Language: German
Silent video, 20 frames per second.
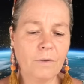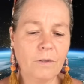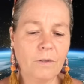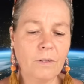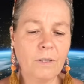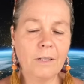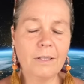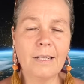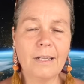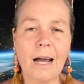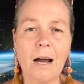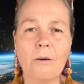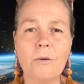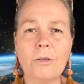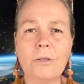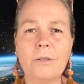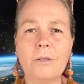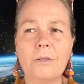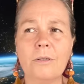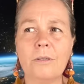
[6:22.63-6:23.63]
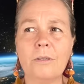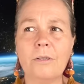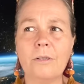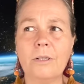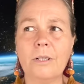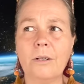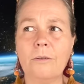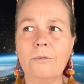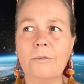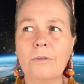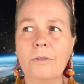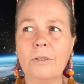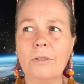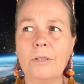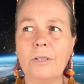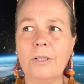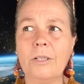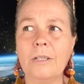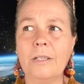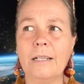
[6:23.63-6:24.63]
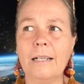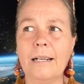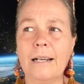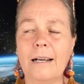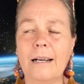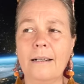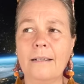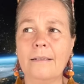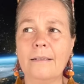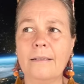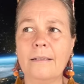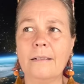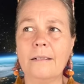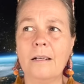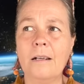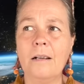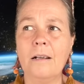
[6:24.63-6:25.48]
Jahrtausende, Jahrhunderte gelernt,